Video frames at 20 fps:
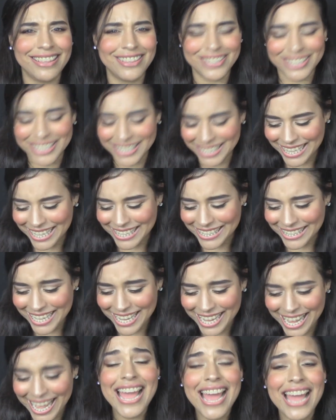no sé si les
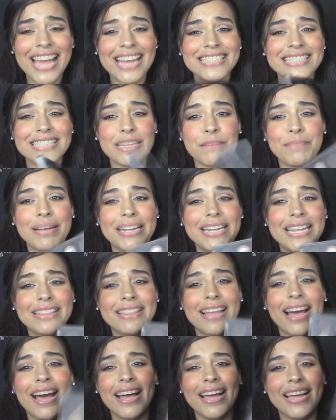dije, esta
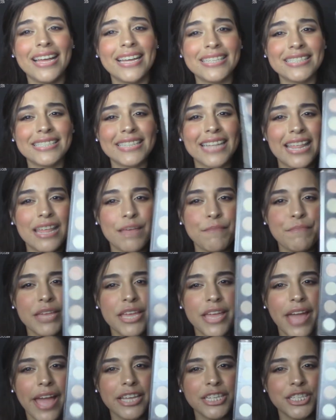paleta es la de
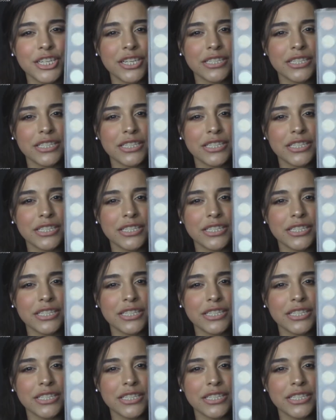BH